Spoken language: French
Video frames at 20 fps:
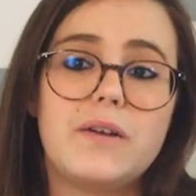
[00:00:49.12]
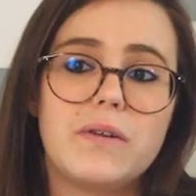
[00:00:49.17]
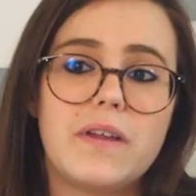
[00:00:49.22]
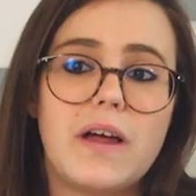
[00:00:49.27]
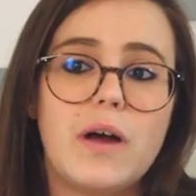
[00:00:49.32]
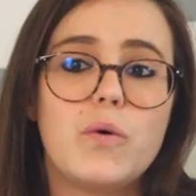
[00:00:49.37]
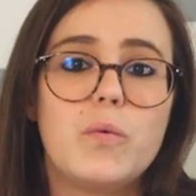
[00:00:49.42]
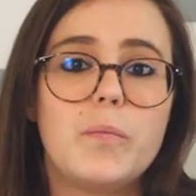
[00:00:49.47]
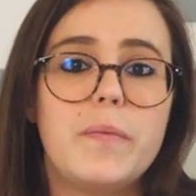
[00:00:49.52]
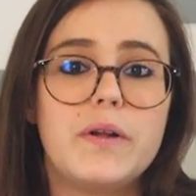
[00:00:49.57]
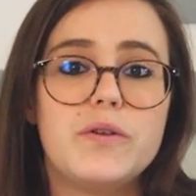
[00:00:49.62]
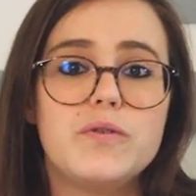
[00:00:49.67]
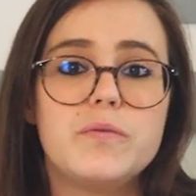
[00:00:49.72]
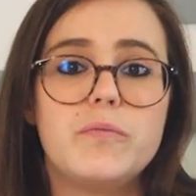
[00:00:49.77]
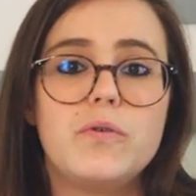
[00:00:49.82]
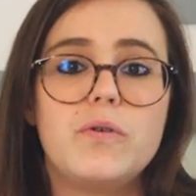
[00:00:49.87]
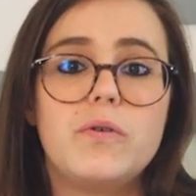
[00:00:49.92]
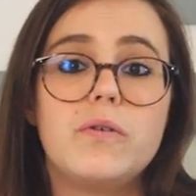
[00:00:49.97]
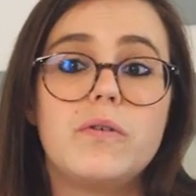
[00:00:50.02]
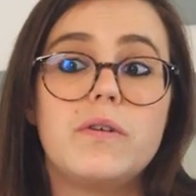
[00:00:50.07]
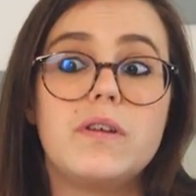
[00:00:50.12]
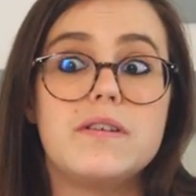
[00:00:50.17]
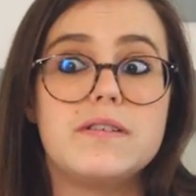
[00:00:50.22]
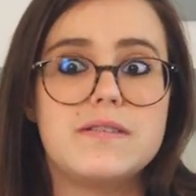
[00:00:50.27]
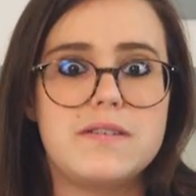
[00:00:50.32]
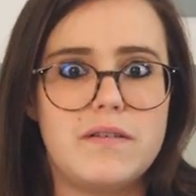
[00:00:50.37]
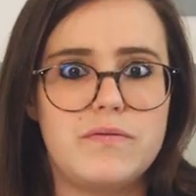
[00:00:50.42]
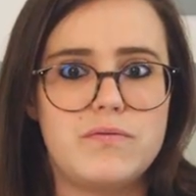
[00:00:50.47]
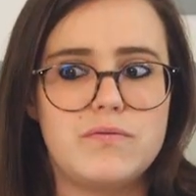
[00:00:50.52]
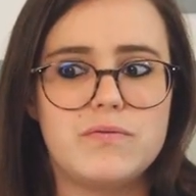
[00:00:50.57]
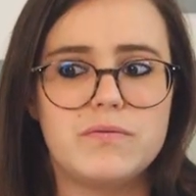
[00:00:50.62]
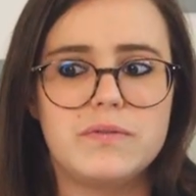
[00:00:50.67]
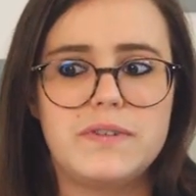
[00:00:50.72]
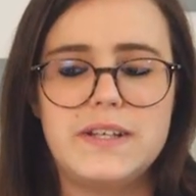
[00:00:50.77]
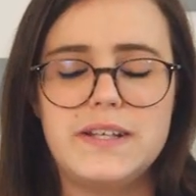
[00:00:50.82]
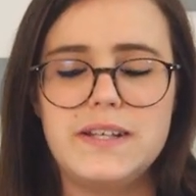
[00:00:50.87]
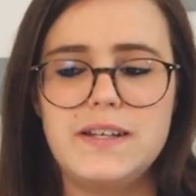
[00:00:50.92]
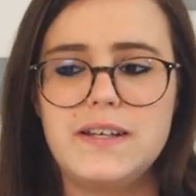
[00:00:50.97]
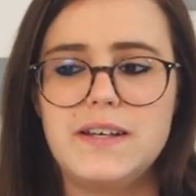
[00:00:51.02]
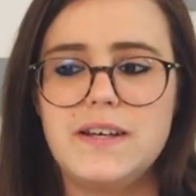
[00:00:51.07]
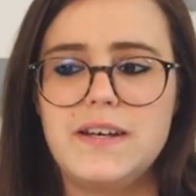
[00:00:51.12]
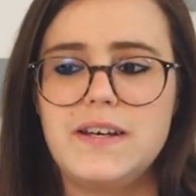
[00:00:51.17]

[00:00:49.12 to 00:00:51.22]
à notre accompagnement et sa volonté,